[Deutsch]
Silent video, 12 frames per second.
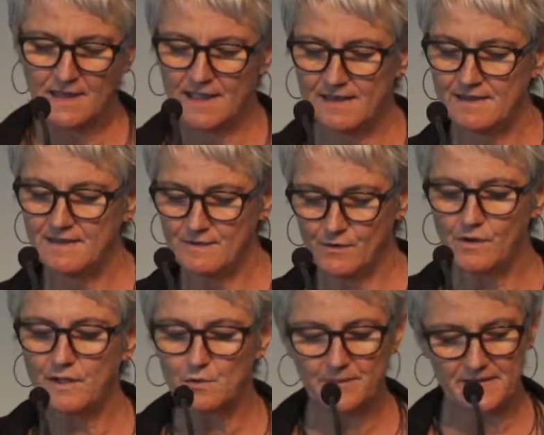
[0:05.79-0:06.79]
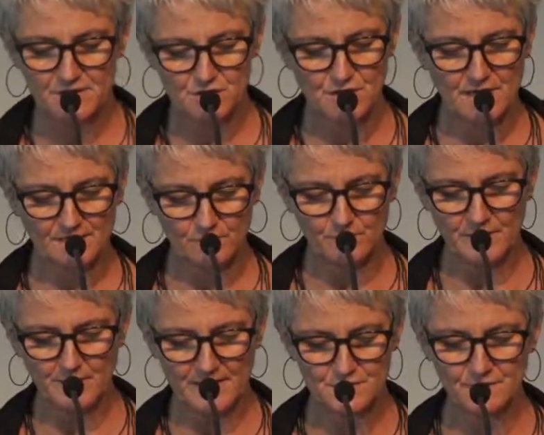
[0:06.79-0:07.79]
Eine europäische
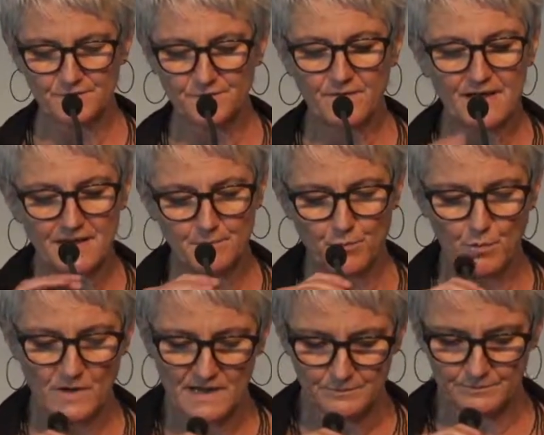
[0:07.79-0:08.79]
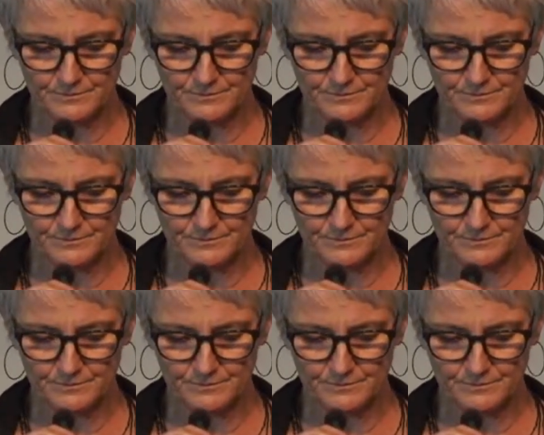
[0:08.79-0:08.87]
Atomgemeinschaft war geboren.